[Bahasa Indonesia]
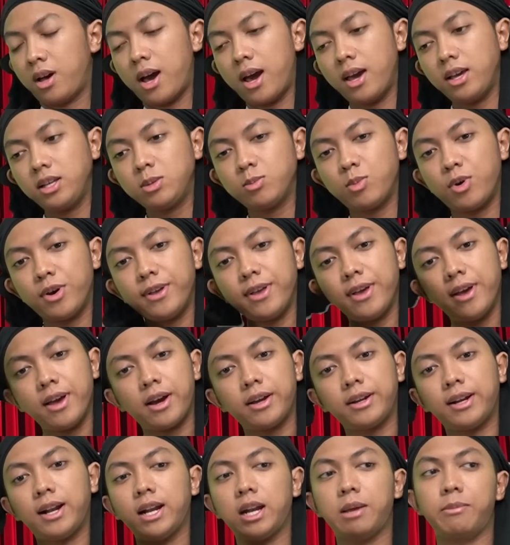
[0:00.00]
Hai semuanya,
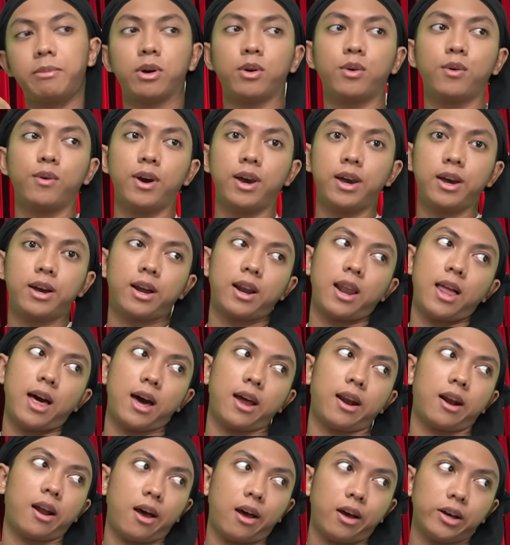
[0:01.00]
kenal nama gue
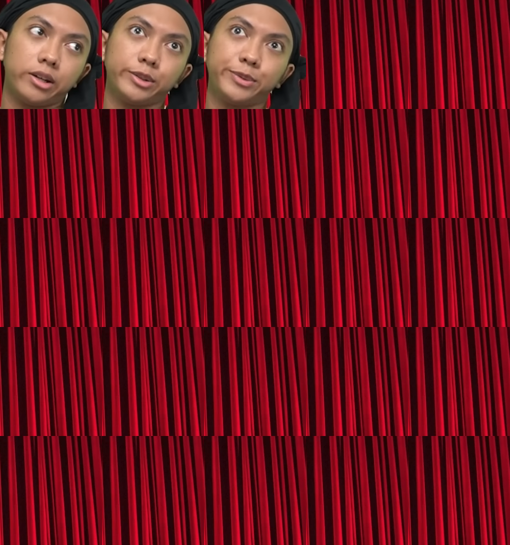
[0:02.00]
Clara